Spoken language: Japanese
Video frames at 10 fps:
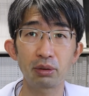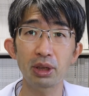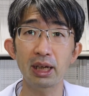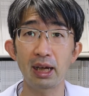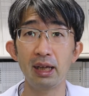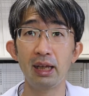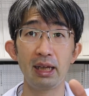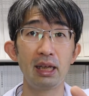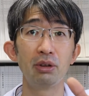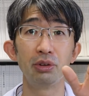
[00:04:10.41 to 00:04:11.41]
これが
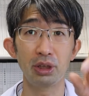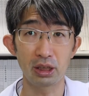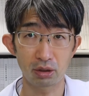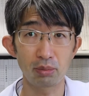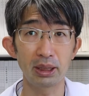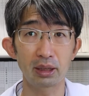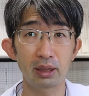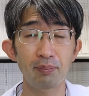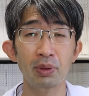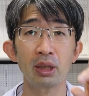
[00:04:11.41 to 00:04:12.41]
栄養の1個目で
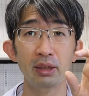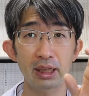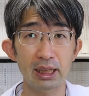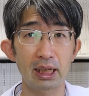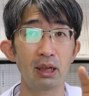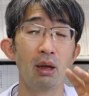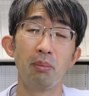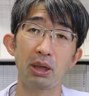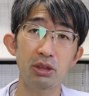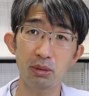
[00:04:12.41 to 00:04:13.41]
すね。ただ、
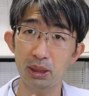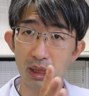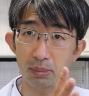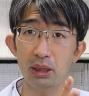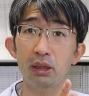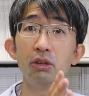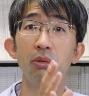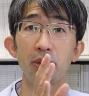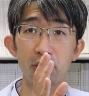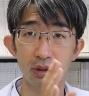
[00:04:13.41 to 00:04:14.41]
マルチビタミンっていう
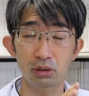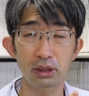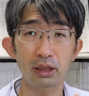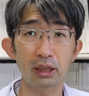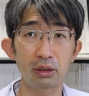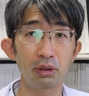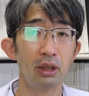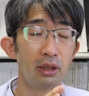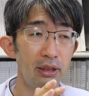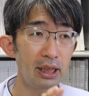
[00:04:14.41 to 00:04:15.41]
のも必要ですけ
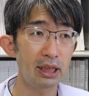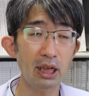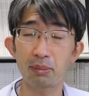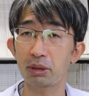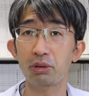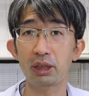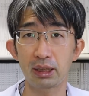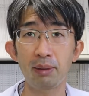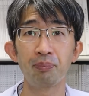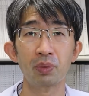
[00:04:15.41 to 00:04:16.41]
ど、できればそれ
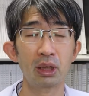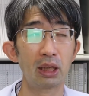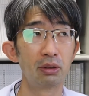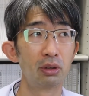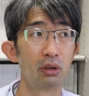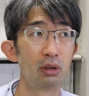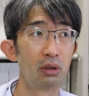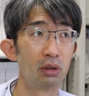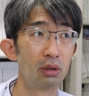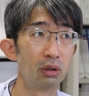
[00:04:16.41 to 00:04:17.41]
でね、あ
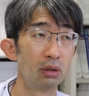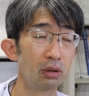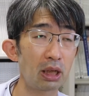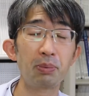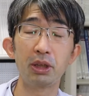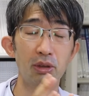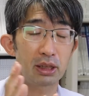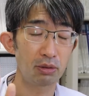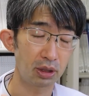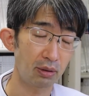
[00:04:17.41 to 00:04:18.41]
のー、サプリと
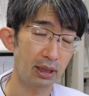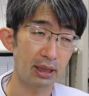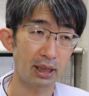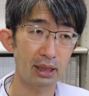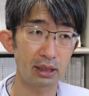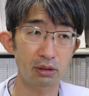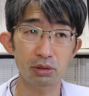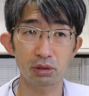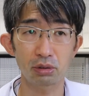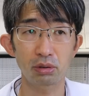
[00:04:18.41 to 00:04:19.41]
かにお世話にならない
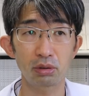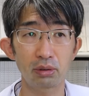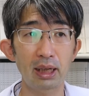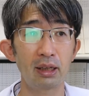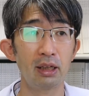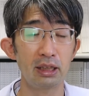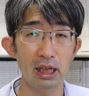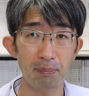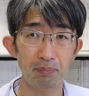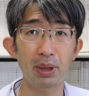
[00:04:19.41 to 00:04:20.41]
一つの方法は、
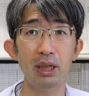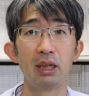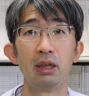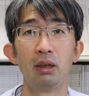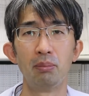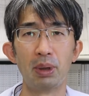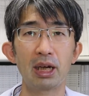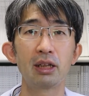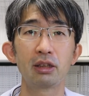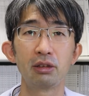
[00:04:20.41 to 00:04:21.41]
やっぱり
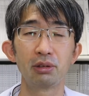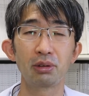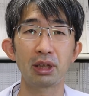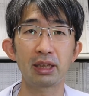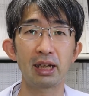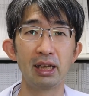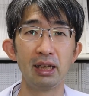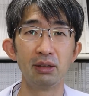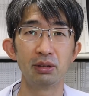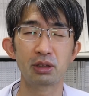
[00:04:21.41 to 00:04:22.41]
バランスの取れた
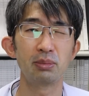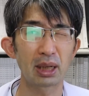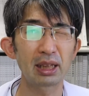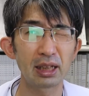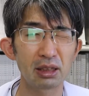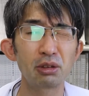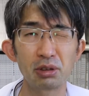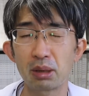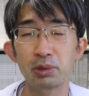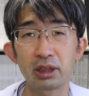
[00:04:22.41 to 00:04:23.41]
栄養。つまらない結
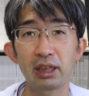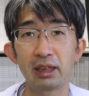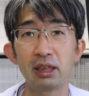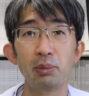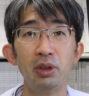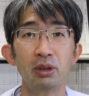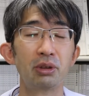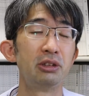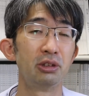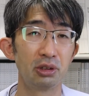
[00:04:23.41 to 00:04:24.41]
論かもしれない。でも、
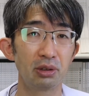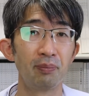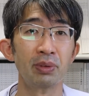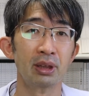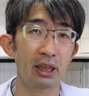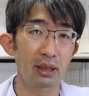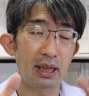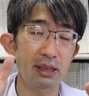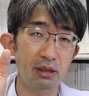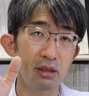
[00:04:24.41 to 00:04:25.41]
これ重要。で、
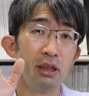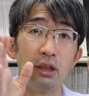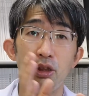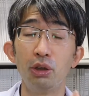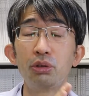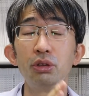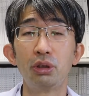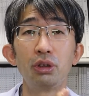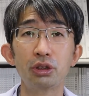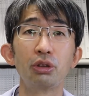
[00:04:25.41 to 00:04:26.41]
かつ、緑
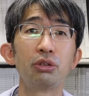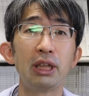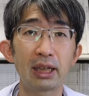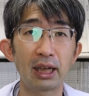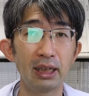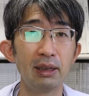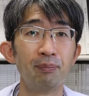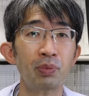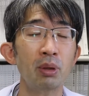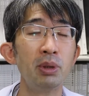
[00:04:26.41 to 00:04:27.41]
黄色野菜、
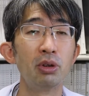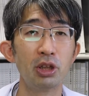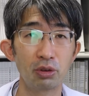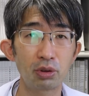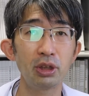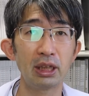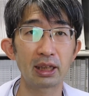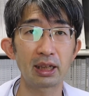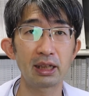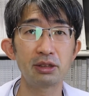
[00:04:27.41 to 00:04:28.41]
緑の濃い
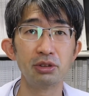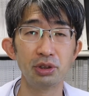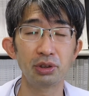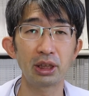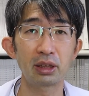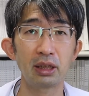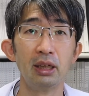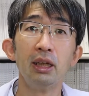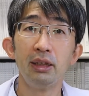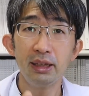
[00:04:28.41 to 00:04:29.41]
野菜が重要です。
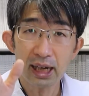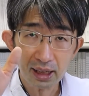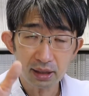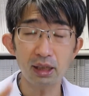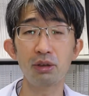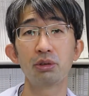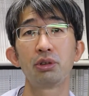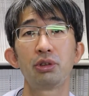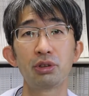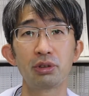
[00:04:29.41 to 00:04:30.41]
なんで緑
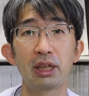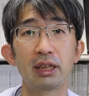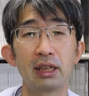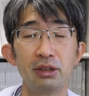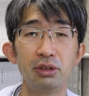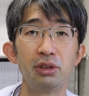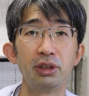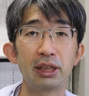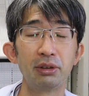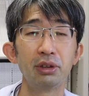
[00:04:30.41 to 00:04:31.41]
黄色野菜が重
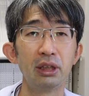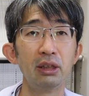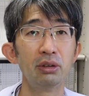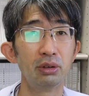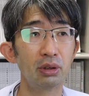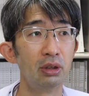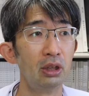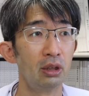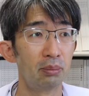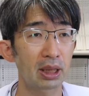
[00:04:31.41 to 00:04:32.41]
要なのっていう
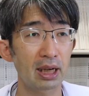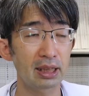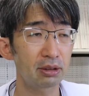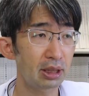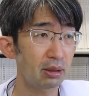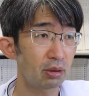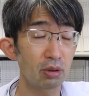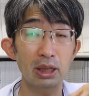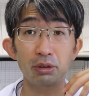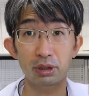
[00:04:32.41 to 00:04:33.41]
と、まあ、体のね、
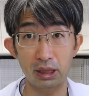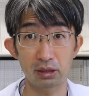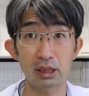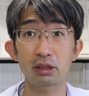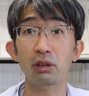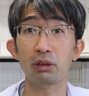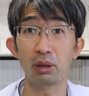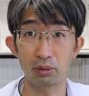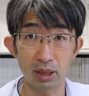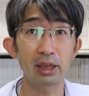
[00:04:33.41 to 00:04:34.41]
他の血圧とか
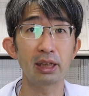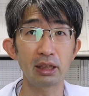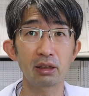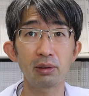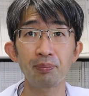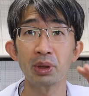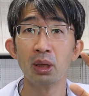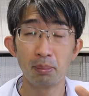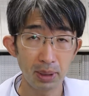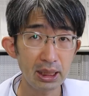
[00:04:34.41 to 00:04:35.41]
とはわかんないですよ。
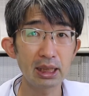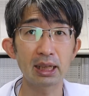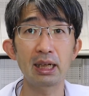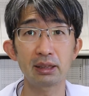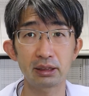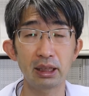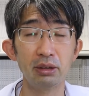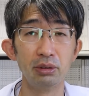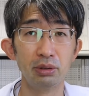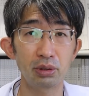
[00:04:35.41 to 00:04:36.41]
目に関して
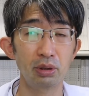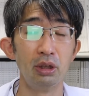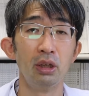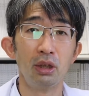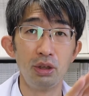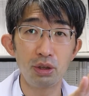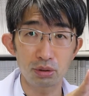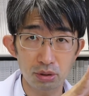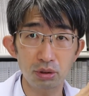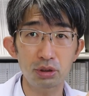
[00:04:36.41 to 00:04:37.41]
言うと、
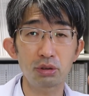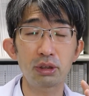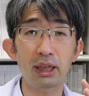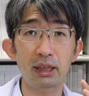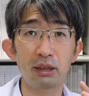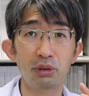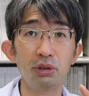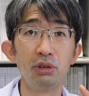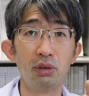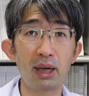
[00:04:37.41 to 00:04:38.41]
緑黄色野菜と
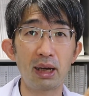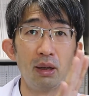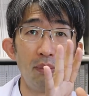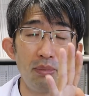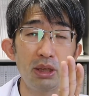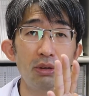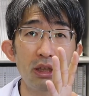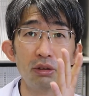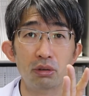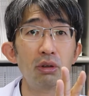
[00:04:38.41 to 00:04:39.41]
いうのは、
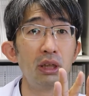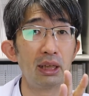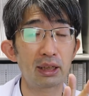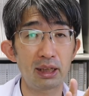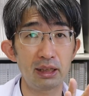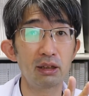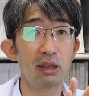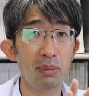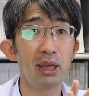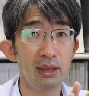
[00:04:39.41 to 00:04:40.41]
緑の濃い野菜です
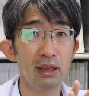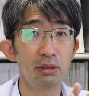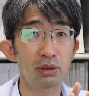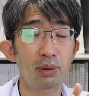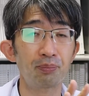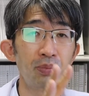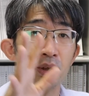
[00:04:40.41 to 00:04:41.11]
ね、メインで言うと。